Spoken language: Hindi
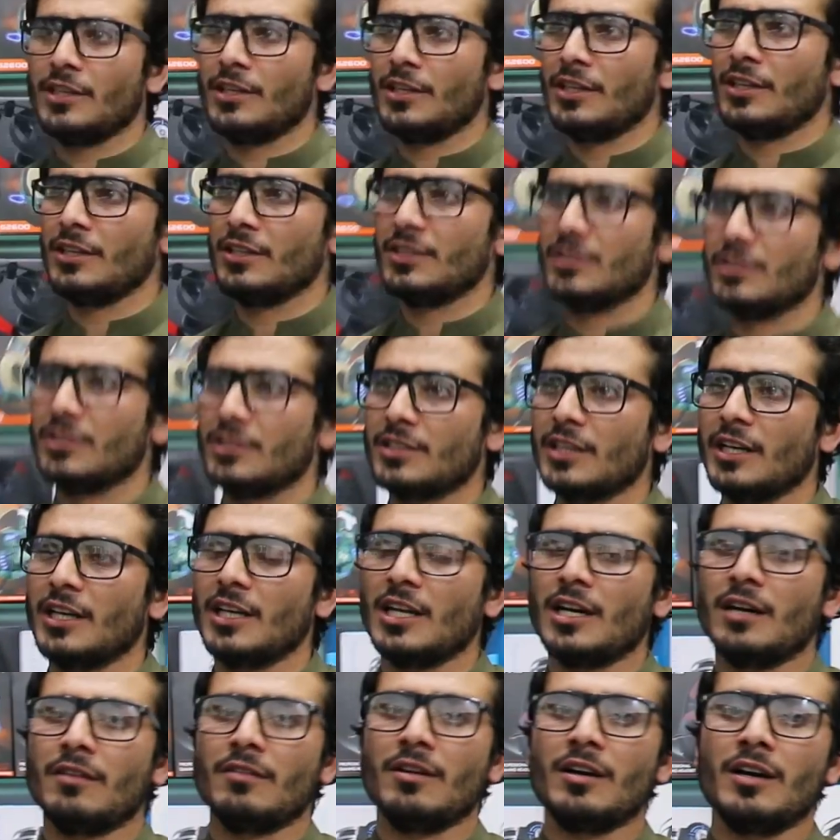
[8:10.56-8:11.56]
के इसके
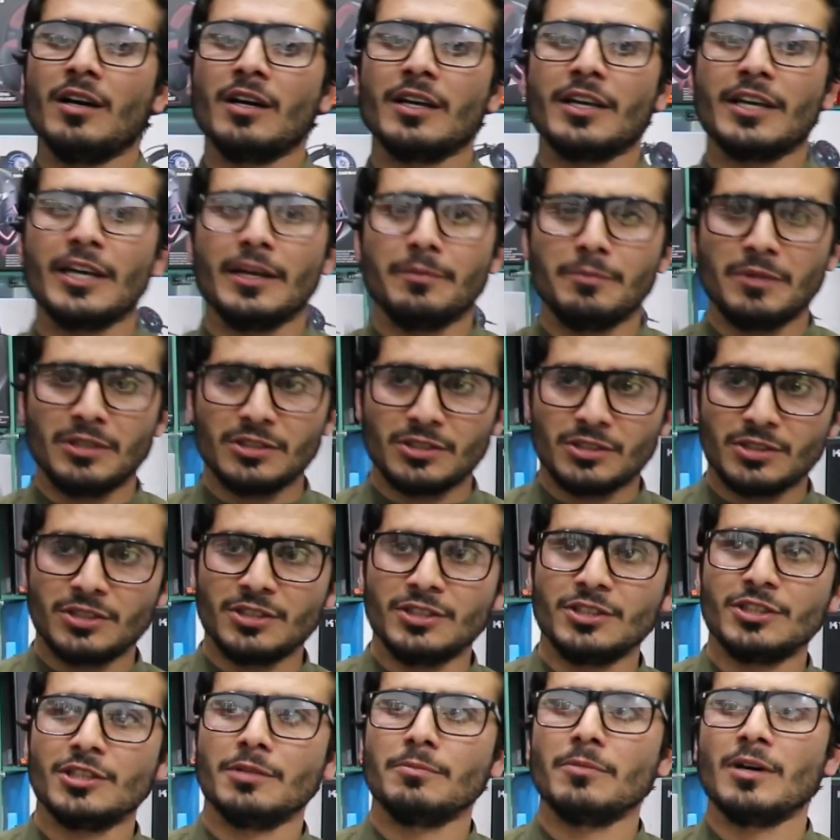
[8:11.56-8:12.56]
अलावा गेमिंग्स
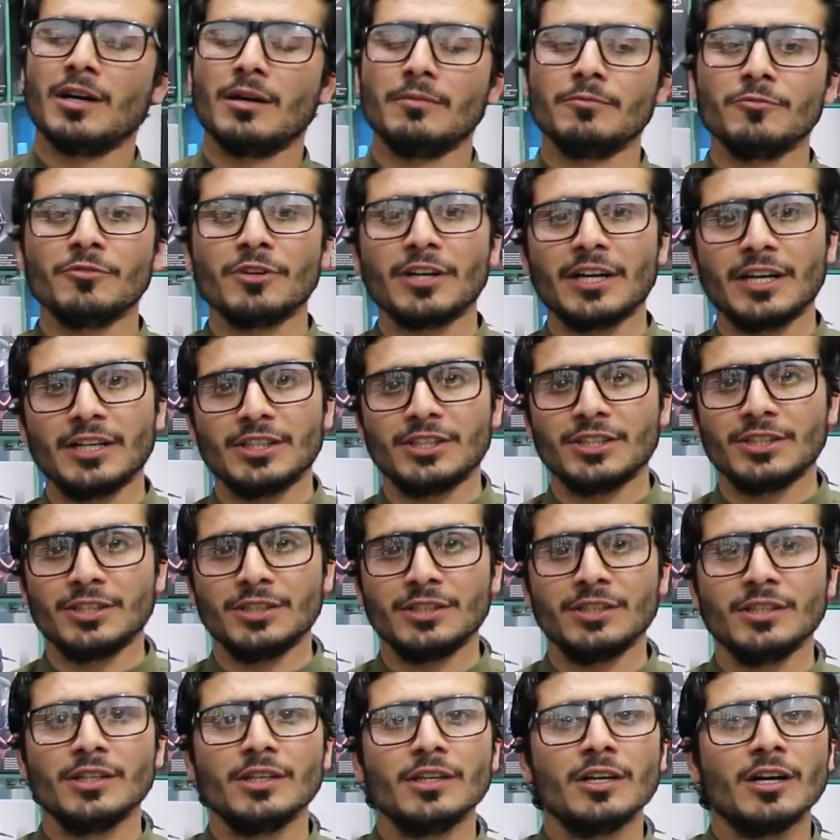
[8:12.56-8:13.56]
की तमाम
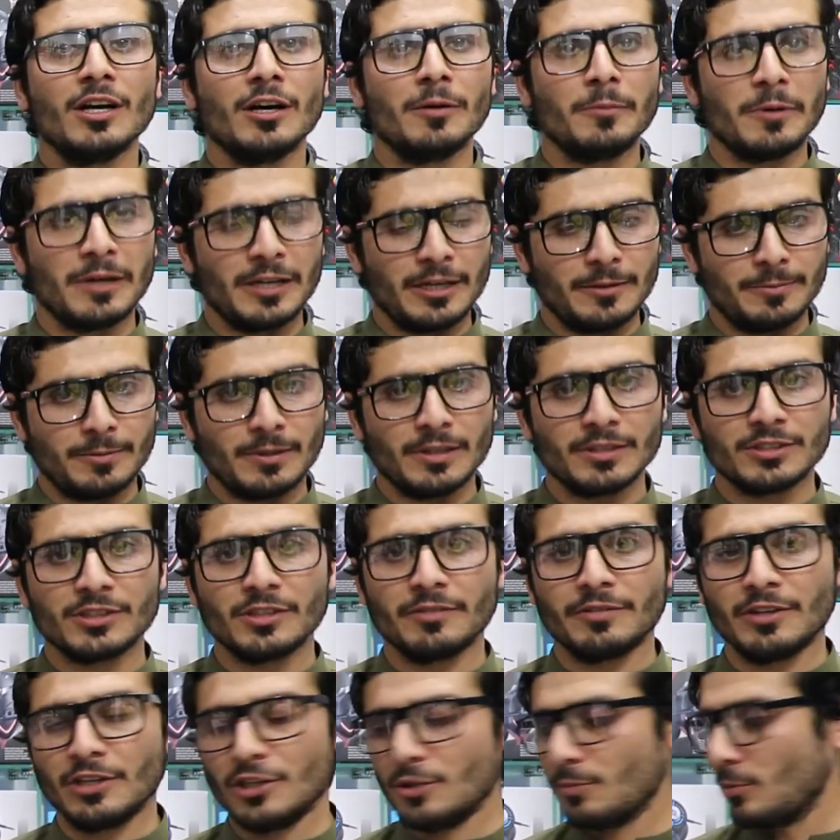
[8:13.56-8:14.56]
वैरायटी हमारे पास
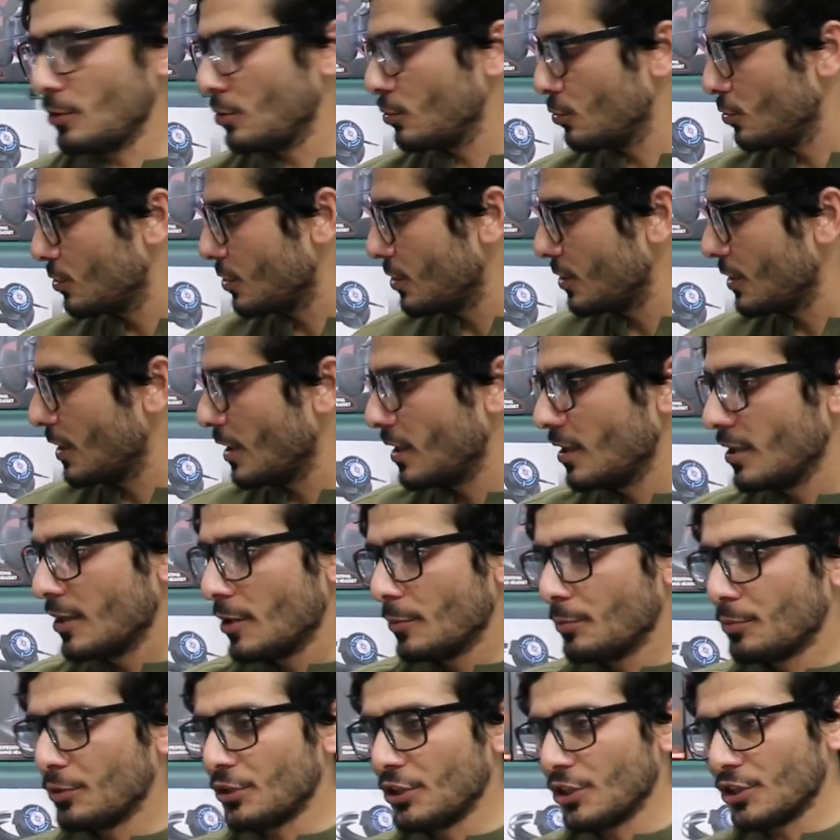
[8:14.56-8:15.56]
अवेलेबल होती है
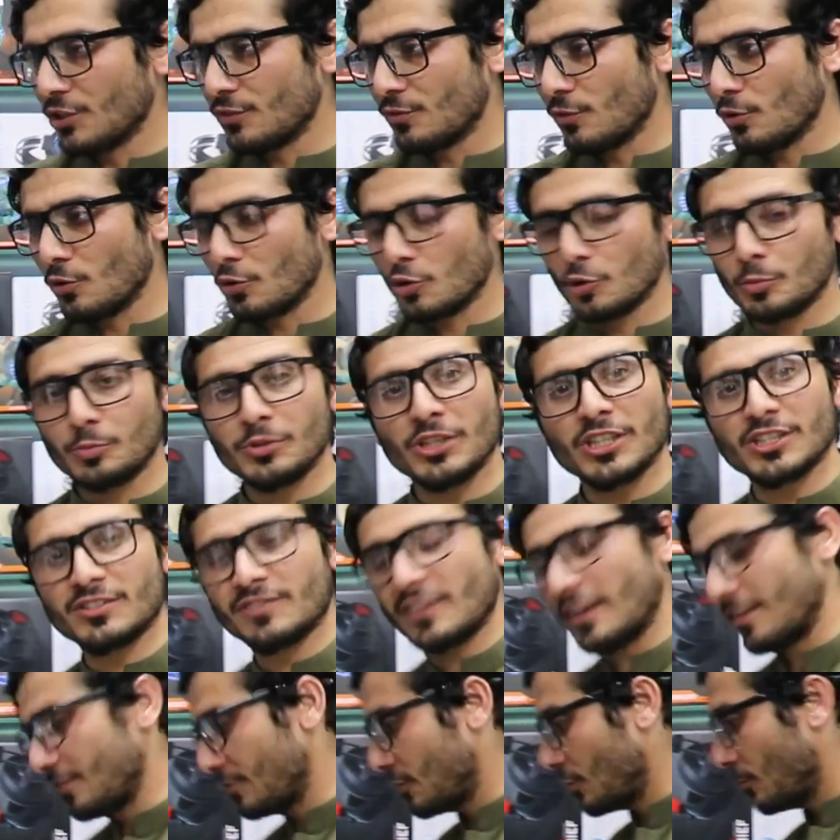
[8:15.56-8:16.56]
पी एस फोर और पी एस
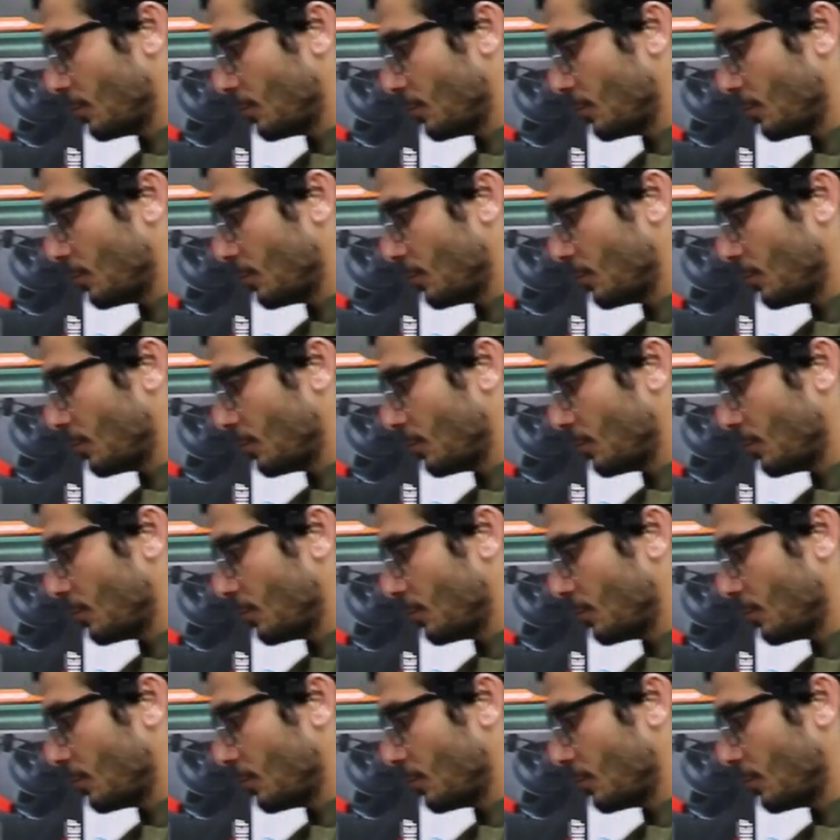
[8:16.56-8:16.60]
फाइव